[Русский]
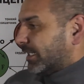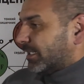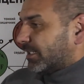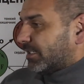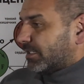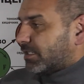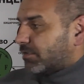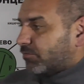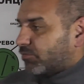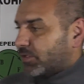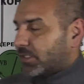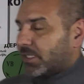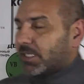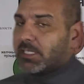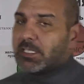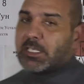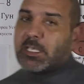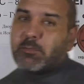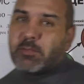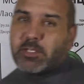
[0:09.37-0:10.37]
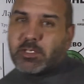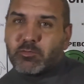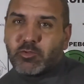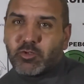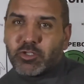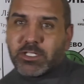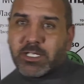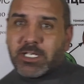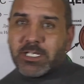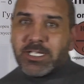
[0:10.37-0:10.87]
сегодня тема
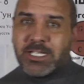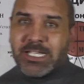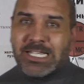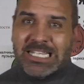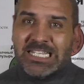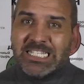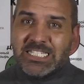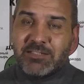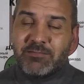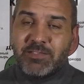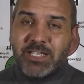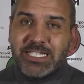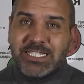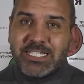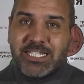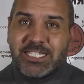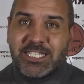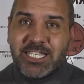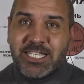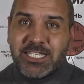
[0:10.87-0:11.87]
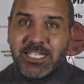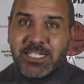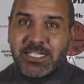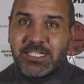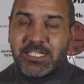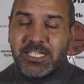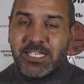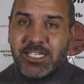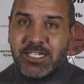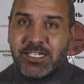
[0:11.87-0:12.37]
немножко связана с
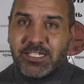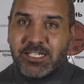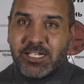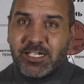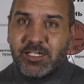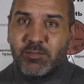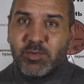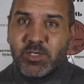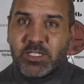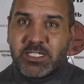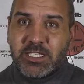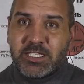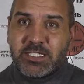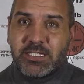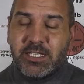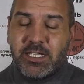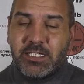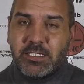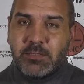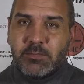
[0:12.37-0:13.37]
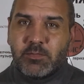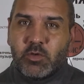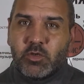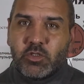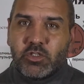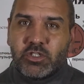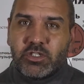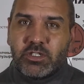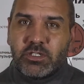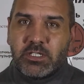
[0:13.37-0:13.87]
эзотерикой, либо сознанием
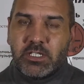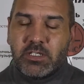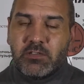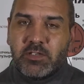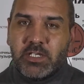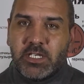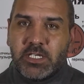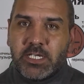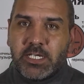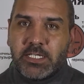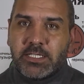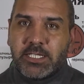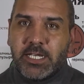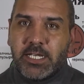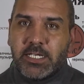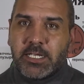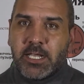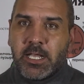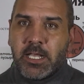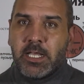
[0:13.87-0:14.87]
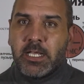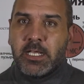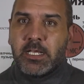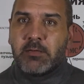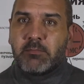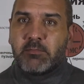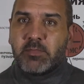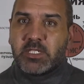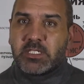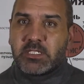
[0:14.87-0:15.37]
от человека. Итак,
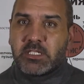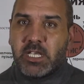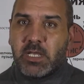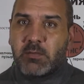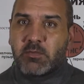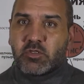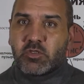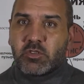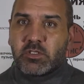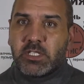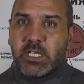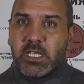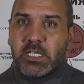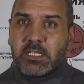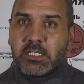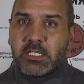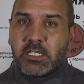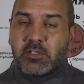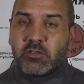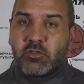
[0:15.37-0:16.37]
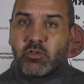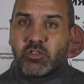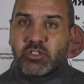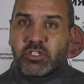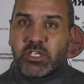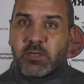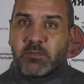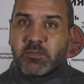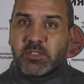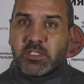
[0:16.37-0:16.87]
мы знаем, что данная
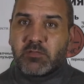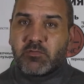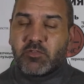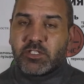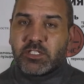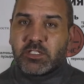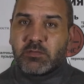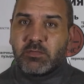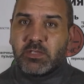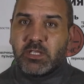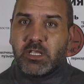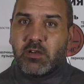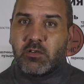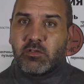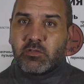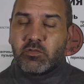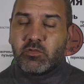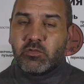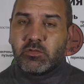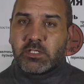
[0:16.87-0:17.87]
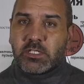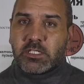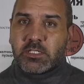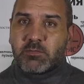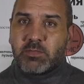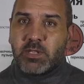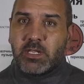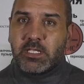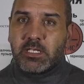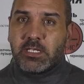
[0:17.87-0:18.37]
точка МЦ8 Лаугун
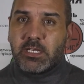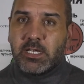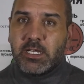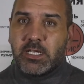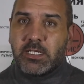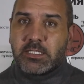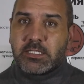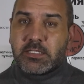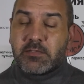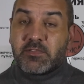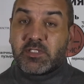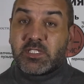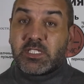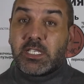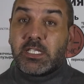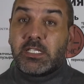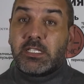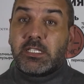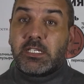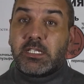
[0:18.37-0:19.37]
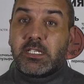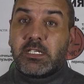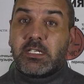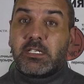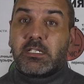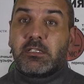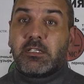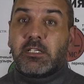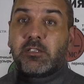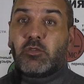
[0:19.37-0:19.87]
располагается в центре
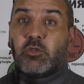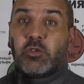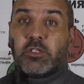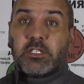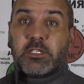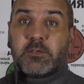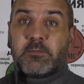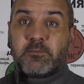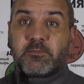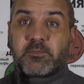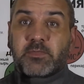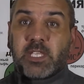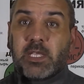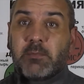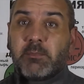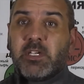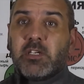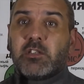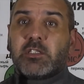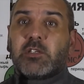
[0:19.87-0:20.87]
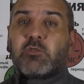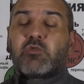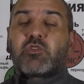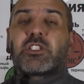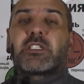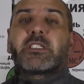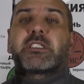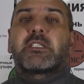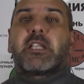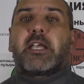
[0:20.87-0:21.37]
ладони. Мы это
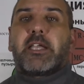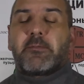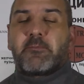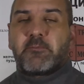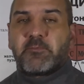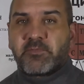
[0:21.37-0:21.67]
уже знаем.